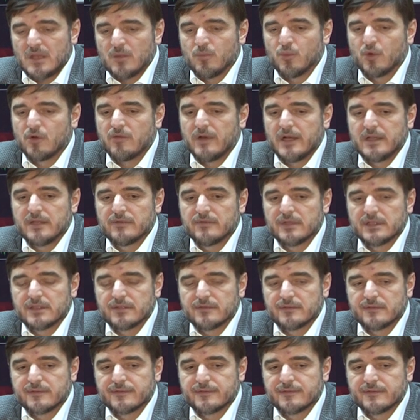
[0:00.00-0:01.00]
Буквально в
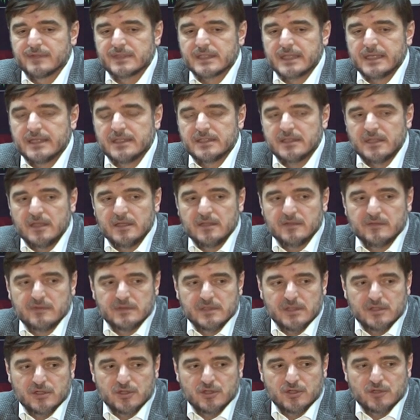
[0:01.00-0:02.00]
это воскресенье в
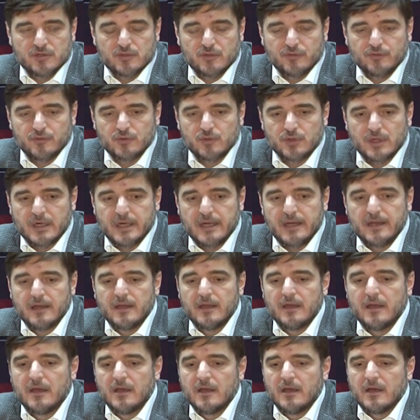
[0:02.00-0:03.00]
10 часов
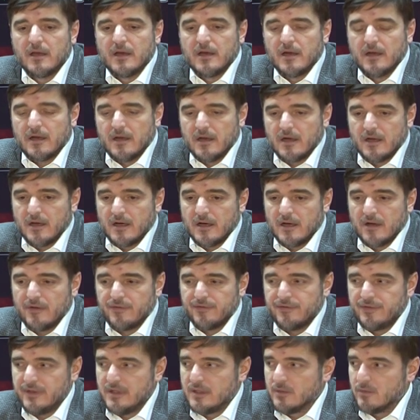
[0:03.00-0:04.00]
утра а,
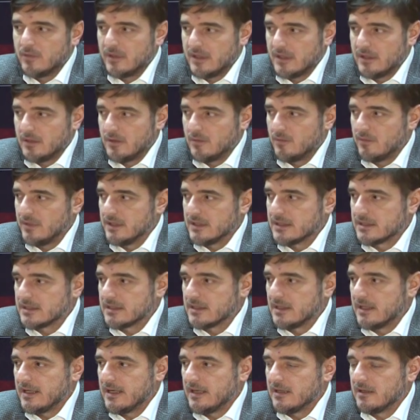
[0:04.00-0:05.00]
ФИМ и
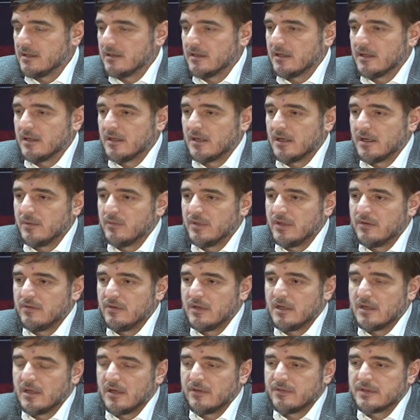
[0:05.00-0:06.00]
BSI а,
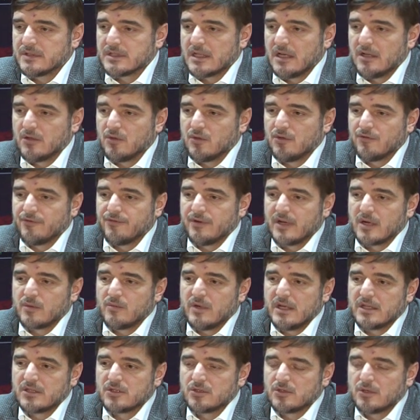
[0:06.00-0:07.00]
объявили официальную
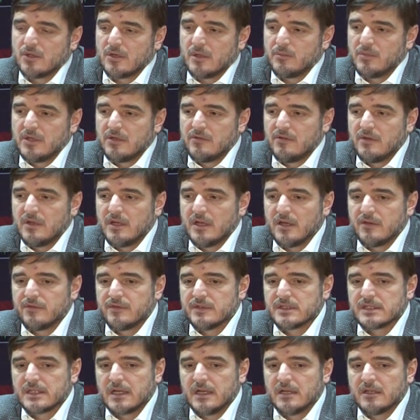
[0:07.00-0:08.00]
информацию, объявили
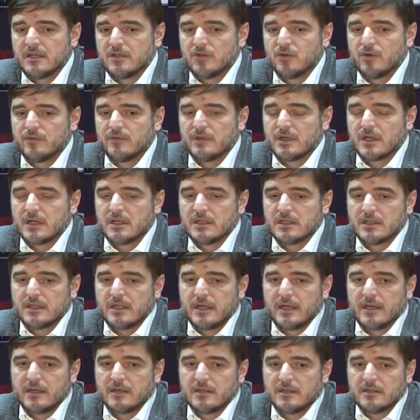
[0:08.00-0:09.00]
официальный новый
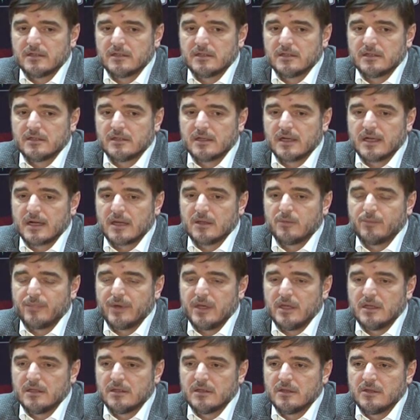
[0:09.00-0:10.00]
календарь а,
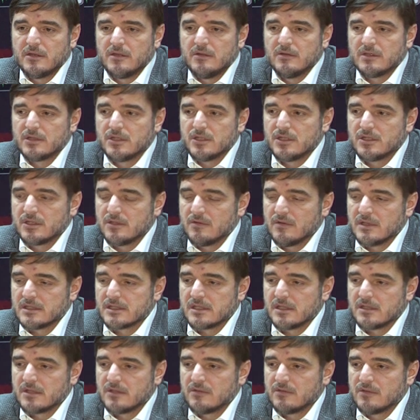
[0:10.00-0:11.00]
Гран-при
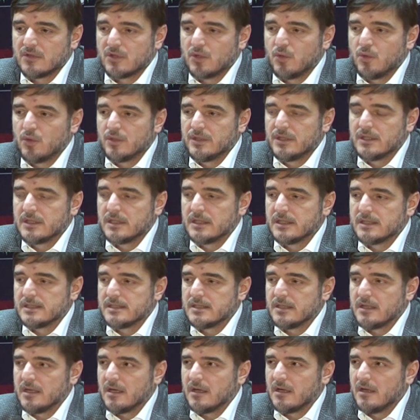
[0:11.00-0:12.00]
2020 года,
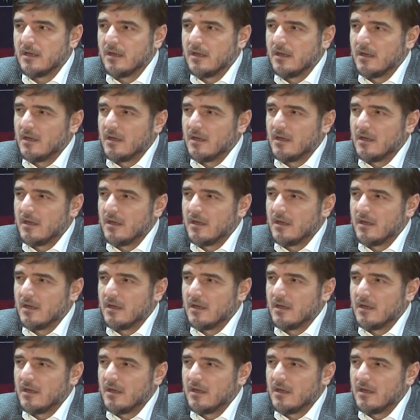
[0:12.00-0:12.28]
где